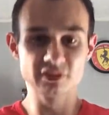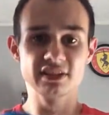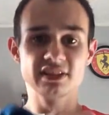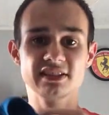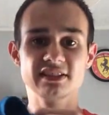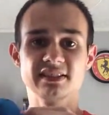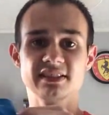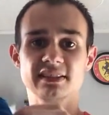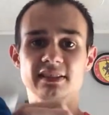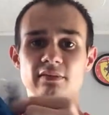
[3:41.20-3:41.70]

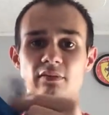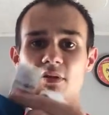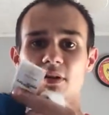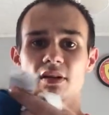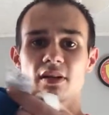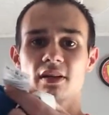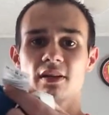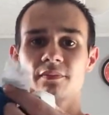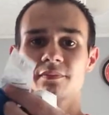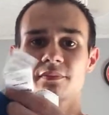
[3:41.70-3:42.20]
ici,
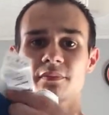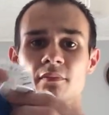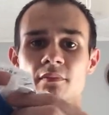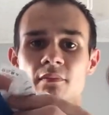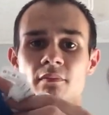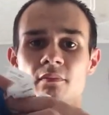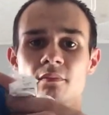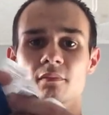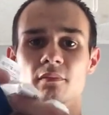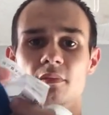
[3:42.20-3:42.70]
voilà,
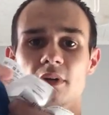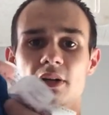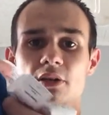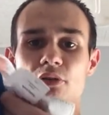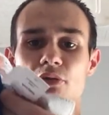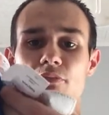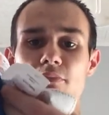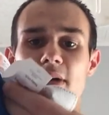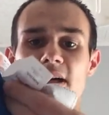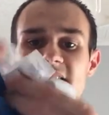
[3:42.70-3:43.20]

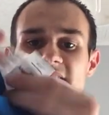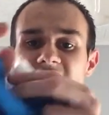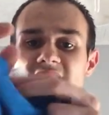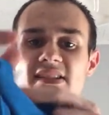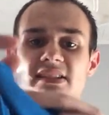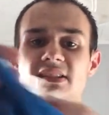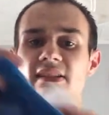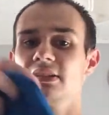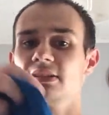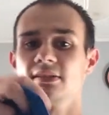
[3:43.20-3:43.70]
avec le
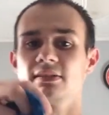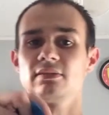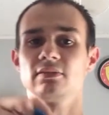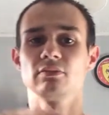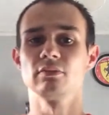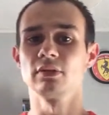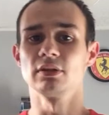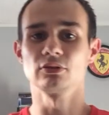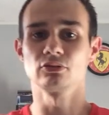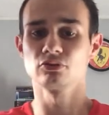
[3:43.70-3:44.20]
Madine et
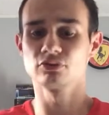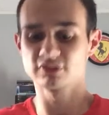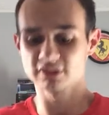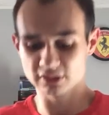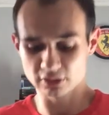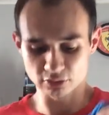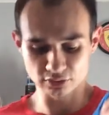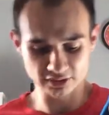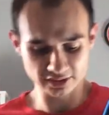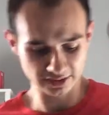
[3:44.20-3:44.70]
toutes
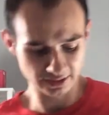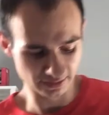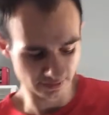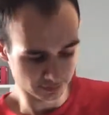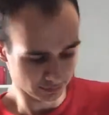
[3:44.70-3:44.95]
ces conneries.